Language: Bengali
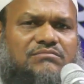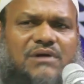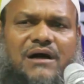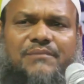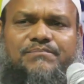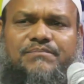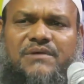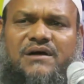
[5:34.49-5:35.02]

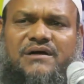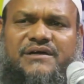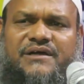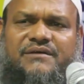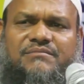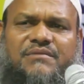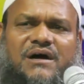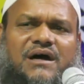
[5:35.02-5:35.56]
বাপ
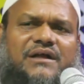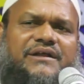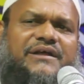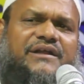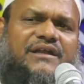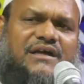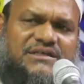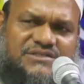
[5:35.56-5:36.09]
মাকে
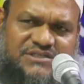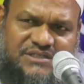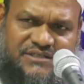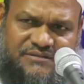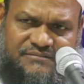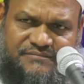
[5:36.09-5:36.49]
মানে না যে